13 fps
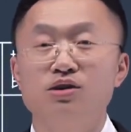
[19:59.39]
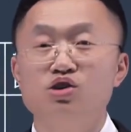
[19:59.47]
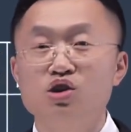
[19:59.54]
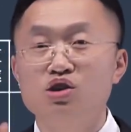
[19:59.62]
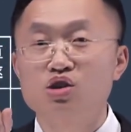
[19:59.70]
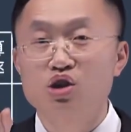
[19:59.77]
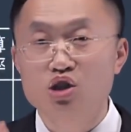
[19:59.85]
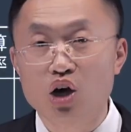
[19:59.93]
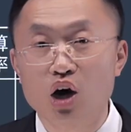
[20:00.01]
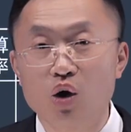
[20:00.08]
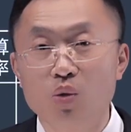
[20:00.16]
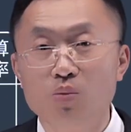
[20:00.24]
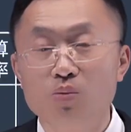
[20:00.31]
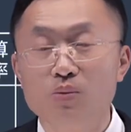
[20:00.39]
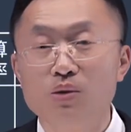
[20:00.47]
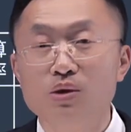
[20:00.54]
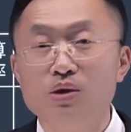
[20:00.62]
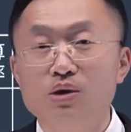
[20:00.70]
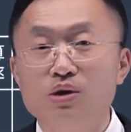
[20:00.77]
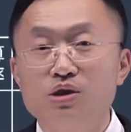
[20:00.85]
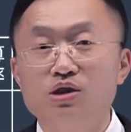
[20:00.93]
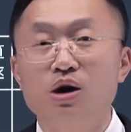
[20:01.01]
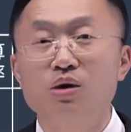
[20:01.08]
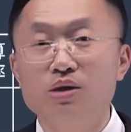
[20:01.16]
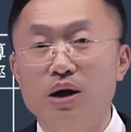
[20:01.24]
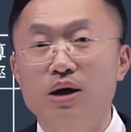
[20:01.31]
一个字抄，
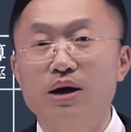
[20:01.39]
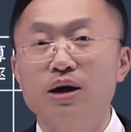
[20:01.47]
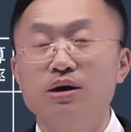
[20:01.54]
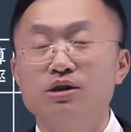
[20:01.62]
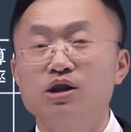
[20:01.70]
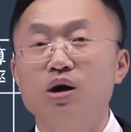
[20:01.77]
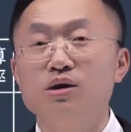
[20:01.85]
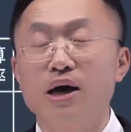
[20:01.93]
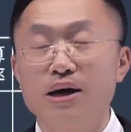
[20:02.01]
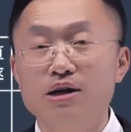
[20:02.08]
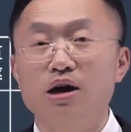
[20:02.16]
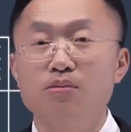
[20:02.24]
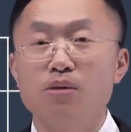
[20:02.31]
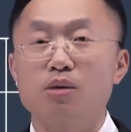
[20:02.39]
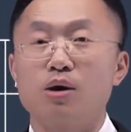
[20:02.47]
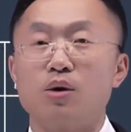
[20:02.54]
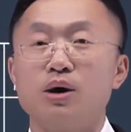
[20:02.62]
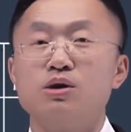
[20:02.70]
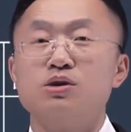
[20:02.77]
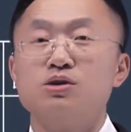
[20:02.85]
抄哪儿啊？抄哪一张报表啊？